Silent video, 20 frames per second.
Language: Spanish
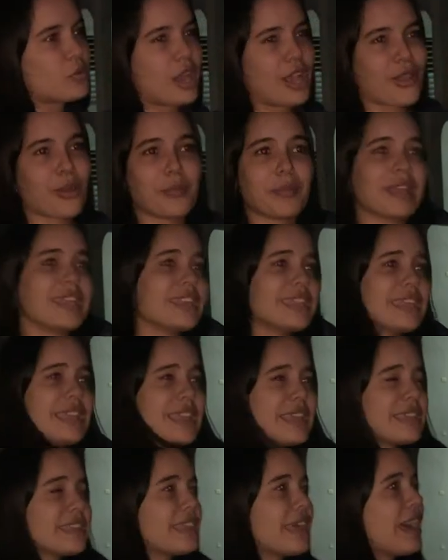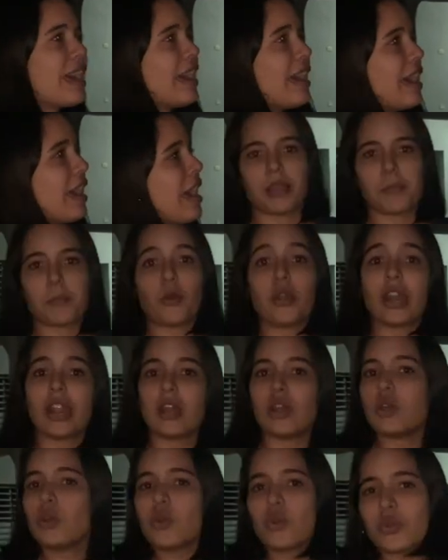una comedita,
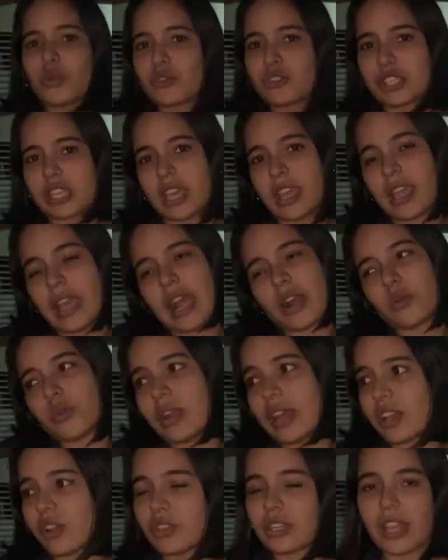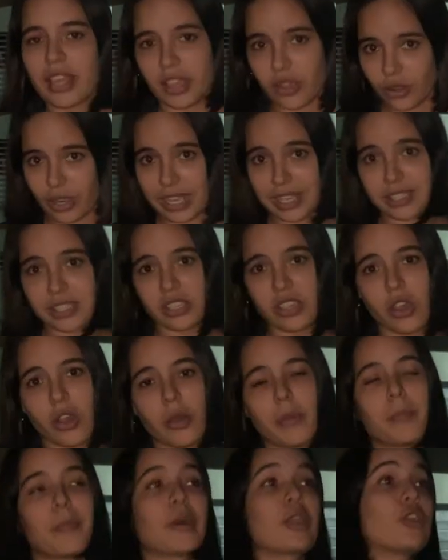ponen luces, alguna que otra
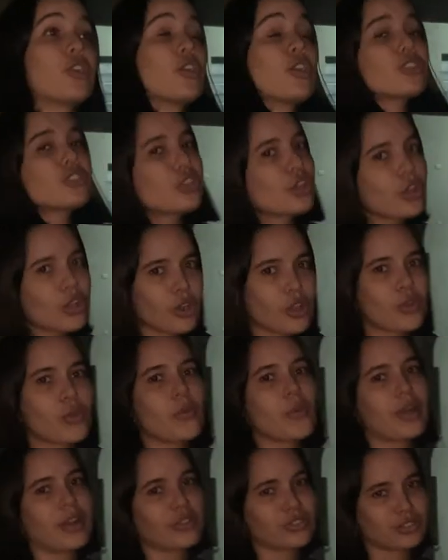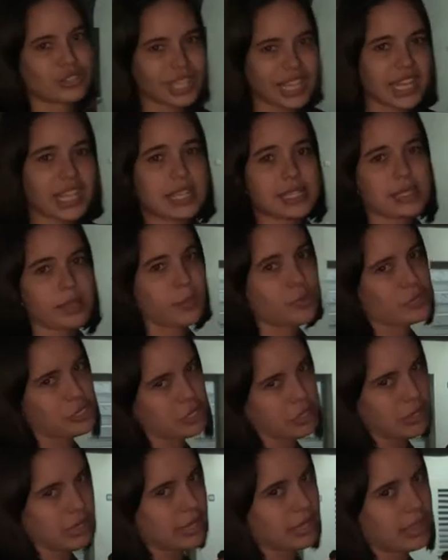decoración, pero no todos los cubanos tienen esa
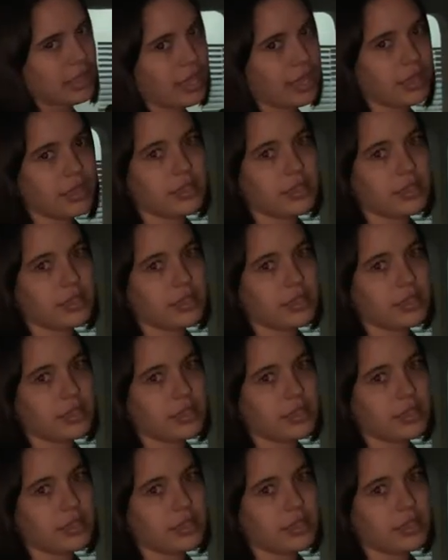posibilidad.